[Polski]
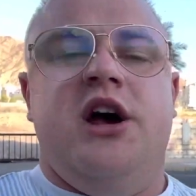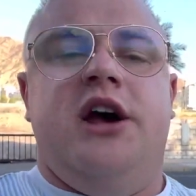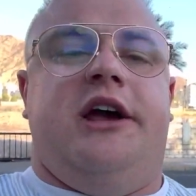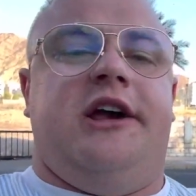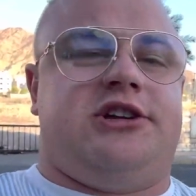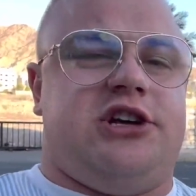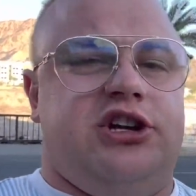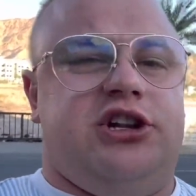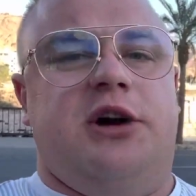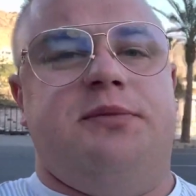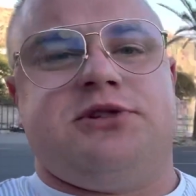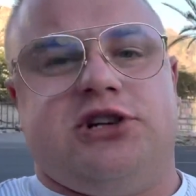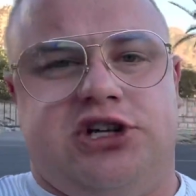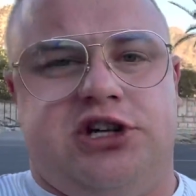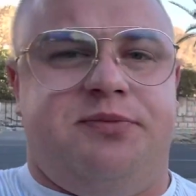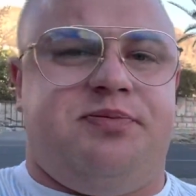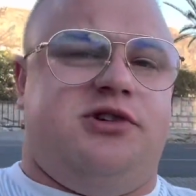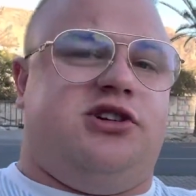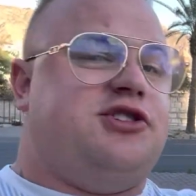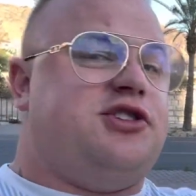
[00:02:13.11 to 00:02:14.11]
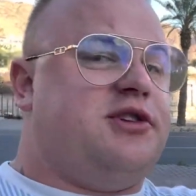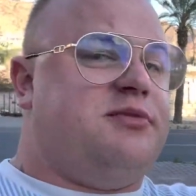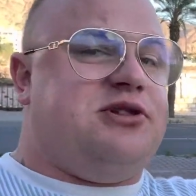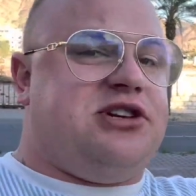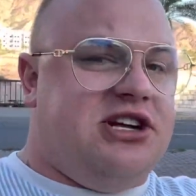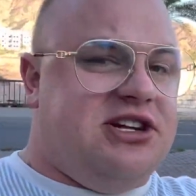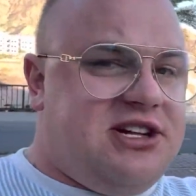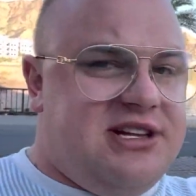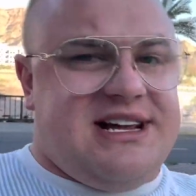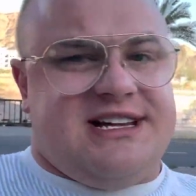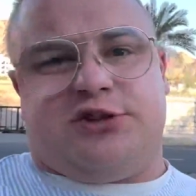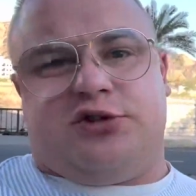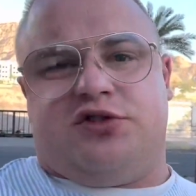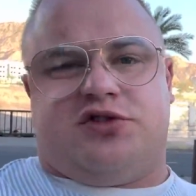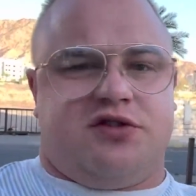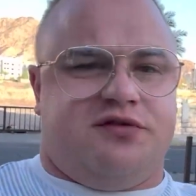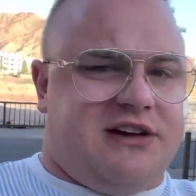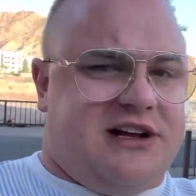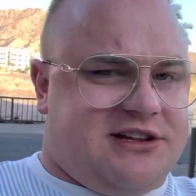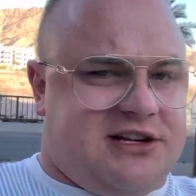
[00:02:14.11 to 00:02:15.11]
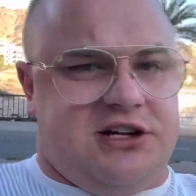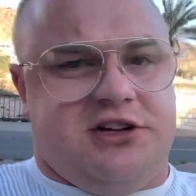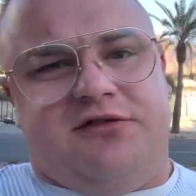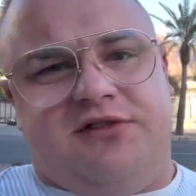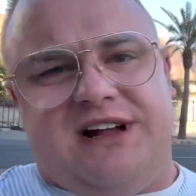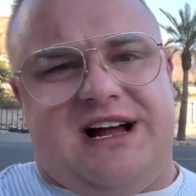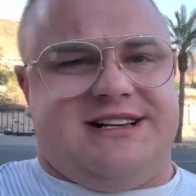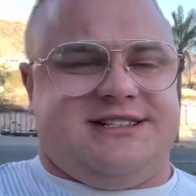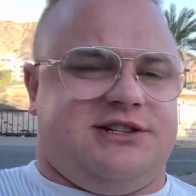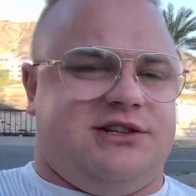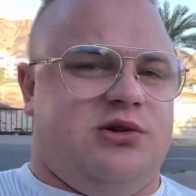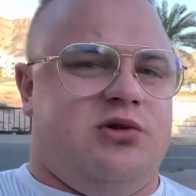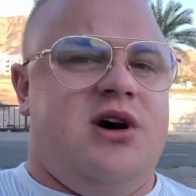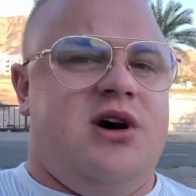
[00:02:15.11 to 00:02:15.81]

Jeżeli dobrze Ci pójdzie, to robisz 11 szufladkę, 12.